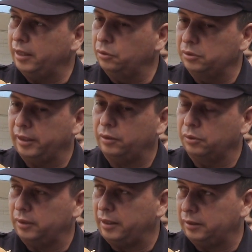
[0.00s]
la denuncia en
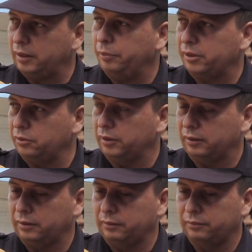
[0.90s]
contra de estas personas,
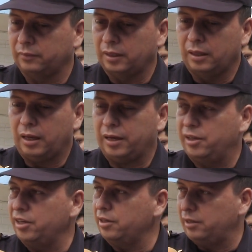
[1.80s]
a
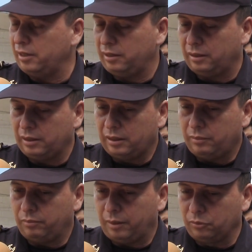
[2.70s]
quienes
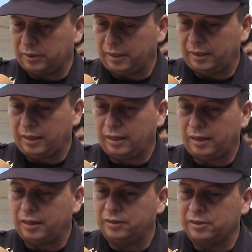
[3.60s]
vamos a,
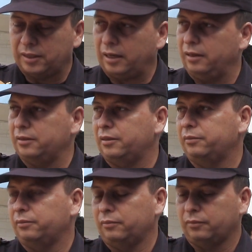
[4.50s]
garantizarles
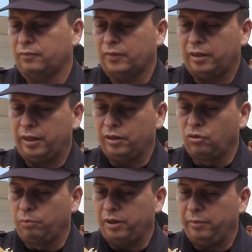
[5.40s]
en
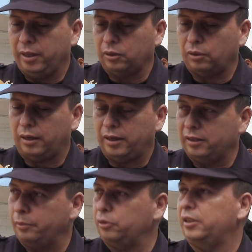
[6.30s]
cumplimiento a la ley
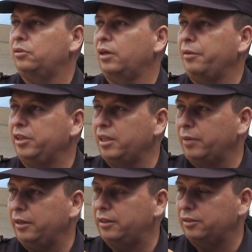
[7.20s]
de protección a
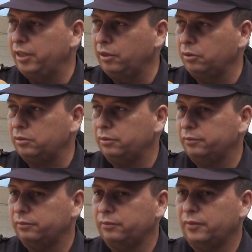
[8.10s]
víctimas y testigos
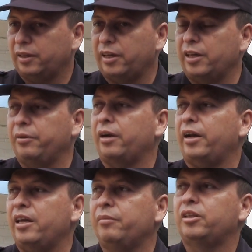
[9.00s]
que lleven
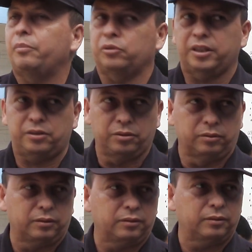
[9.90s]
régimen de
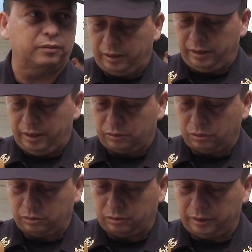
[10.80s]
protección.
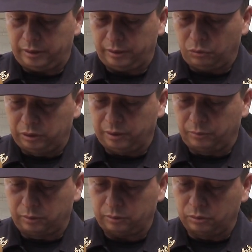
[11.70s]
Estos eh,
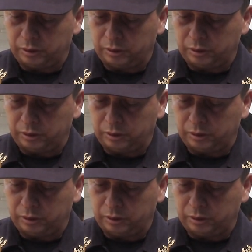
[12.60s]
últimos